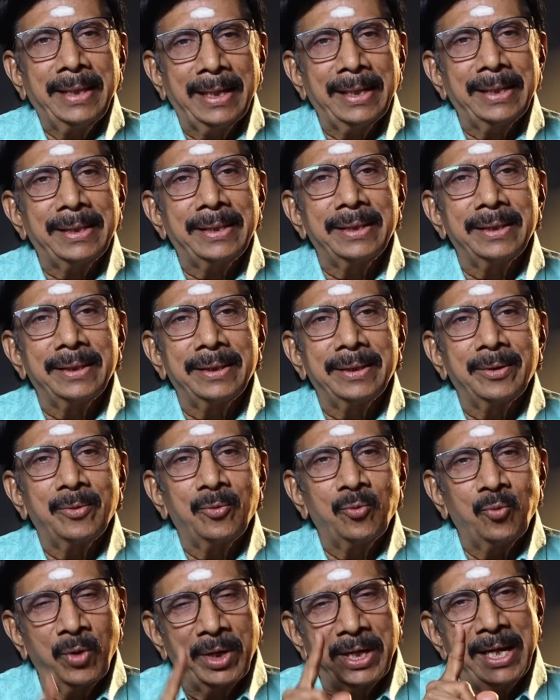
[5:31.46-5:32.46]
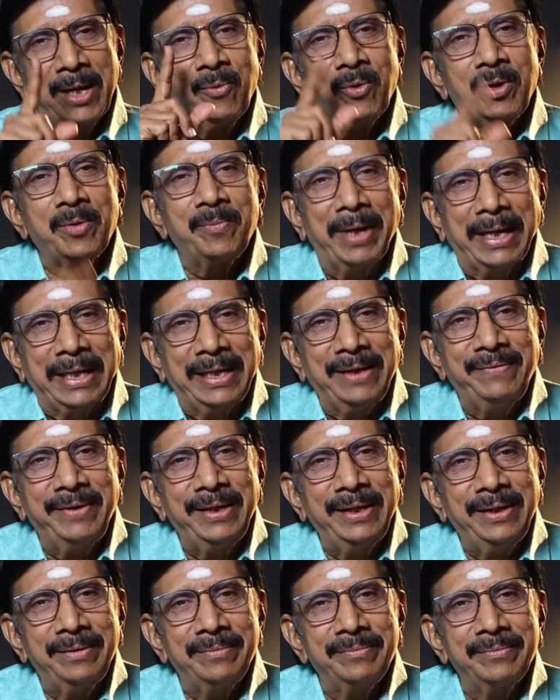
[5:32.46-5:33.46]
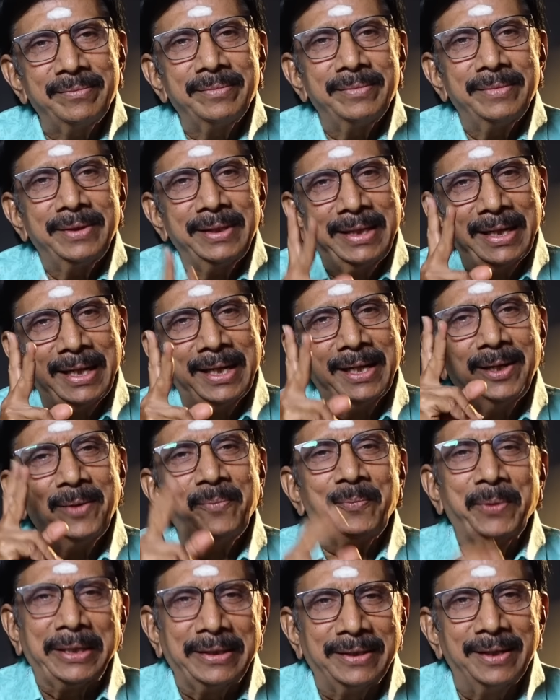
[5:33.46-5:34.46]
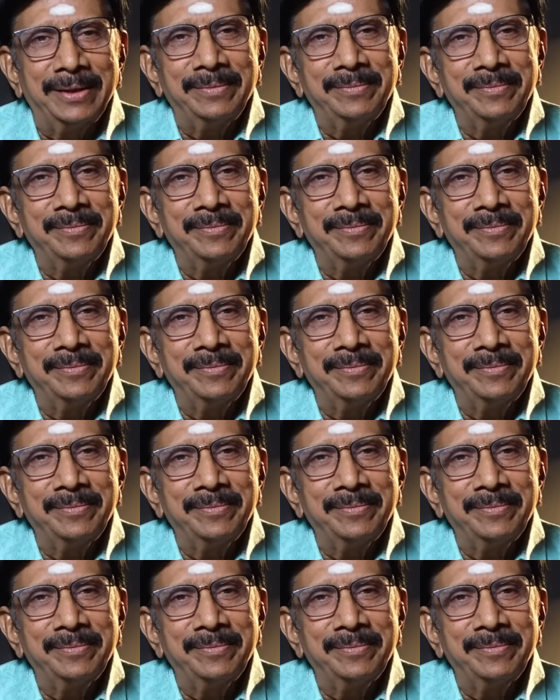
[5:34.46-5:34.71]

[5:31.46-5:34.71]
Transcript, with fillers: எனக்கு ஒரே ஒரு மனைவி இரண்டு பெண்கள்